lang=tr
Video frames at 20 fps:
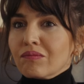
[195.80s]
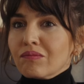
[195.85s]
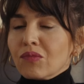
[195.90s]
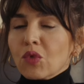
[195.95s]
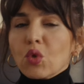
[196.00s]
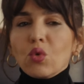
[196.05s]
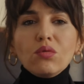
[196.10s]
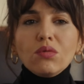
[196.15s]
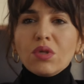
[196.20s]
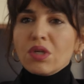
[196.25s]

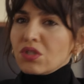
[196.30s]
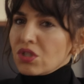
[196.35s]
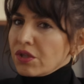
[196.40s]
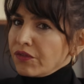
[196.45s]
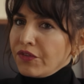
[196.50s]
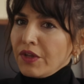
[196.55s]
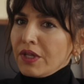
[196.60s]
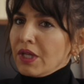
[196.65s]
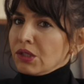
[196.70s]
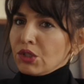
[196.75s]
Yo neyse
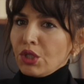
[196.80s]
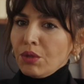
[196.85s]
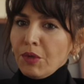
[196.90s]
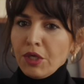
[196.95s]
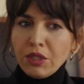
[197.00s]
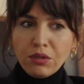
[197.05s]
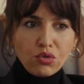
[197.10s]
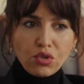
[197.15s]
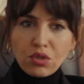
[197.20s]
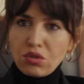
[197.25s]
falan
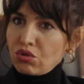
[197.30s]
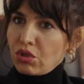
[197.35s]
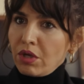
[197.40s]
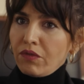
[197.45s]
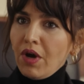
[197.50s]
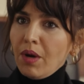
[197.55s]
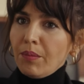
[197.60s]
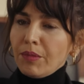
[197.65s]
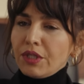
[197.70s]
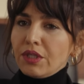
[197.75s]
demeyin siz.
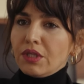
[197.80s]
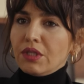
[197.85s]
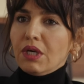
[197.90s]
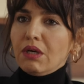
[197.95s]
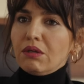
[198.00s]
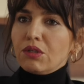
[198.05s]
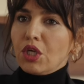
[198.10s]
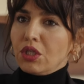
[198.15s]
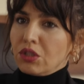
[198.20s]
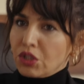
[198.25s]
Devam edin
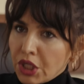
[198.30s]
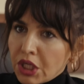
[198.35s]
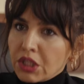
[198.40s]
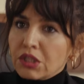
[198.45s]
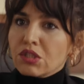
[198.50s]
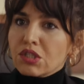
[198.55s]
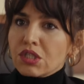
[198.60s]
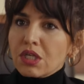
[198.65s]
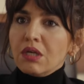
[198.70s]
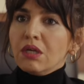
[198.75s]
ya kendi
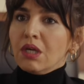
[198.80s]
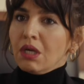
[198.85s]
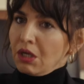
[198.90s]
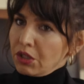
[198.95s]
kendinize.